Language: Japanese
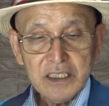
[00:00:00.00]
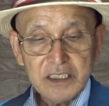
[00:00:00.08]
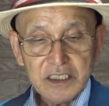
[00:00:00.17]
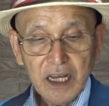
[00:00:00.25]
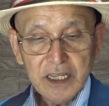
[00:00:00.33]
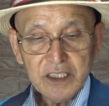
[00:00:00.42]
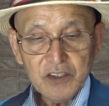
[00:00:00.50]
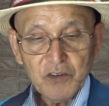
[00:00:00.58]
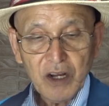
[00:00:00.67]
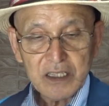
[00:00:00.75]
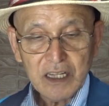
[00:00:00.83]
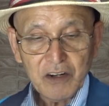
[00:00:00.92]
社員
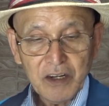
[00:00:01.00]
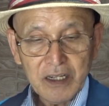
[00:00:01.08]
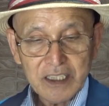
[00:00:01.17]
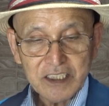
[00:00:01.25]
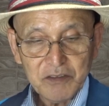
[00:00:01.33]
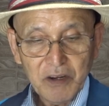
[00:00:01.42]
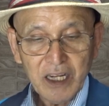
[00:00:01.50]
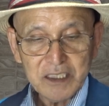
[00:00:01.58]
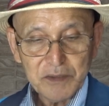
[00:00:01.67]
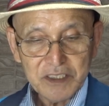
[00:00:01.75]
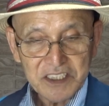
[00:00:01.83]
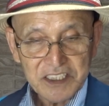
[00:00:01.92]
の方の話は初
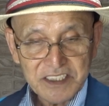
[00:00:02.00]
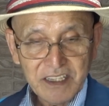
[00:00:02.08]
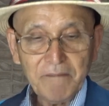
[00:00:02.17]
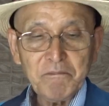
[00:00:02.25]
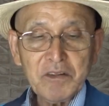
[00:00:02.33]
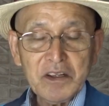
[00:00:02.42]
めてでした